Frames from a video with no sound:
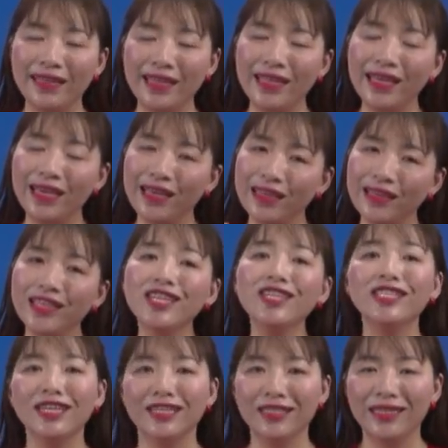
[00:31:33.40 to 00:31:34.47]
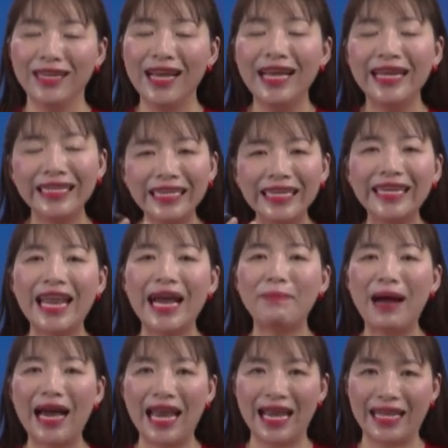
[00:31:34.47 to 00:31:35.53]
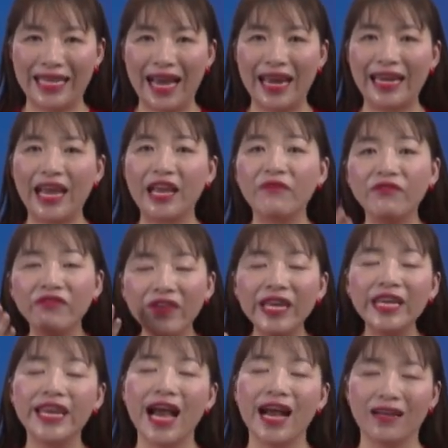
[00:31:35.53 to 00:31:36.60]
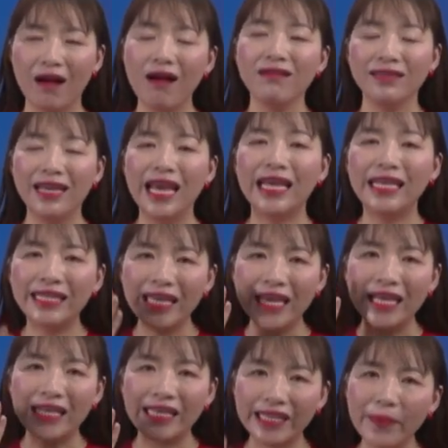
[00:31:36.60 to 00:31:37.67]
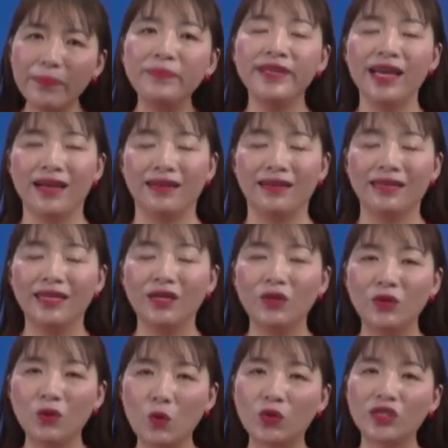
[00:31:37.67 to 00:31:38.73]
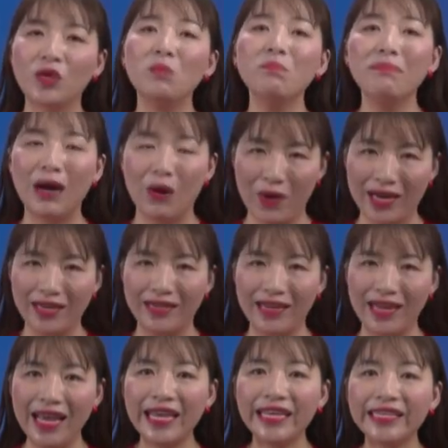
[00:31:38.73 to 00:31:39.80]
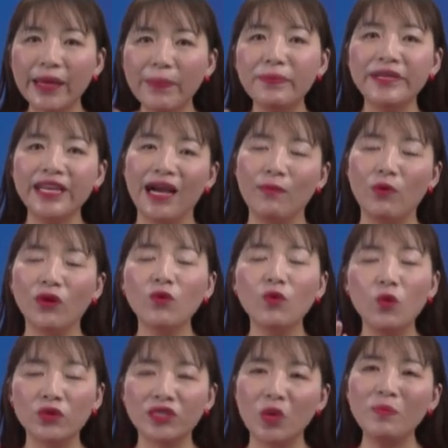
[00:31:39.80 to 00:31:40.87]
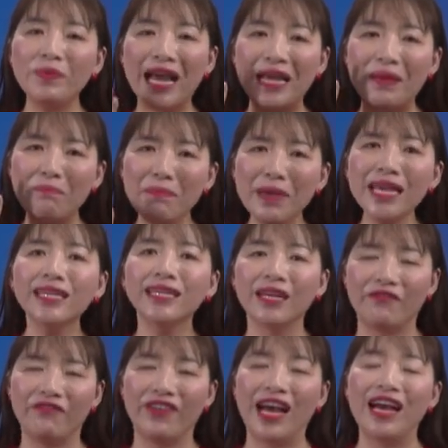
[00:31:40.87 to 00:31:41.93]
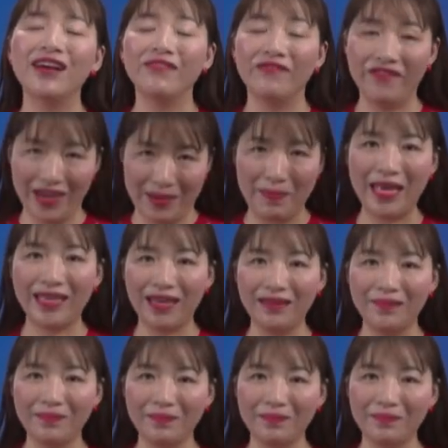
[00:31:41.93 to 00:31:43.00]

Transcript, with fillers: Thế thì tương tự, người đàn bà làng chài này vì đàn con chị chấp nhận cuộc sống bạo hành, chấp nhận một cái cuộc sống đầy bi kịch vả và bế tắc.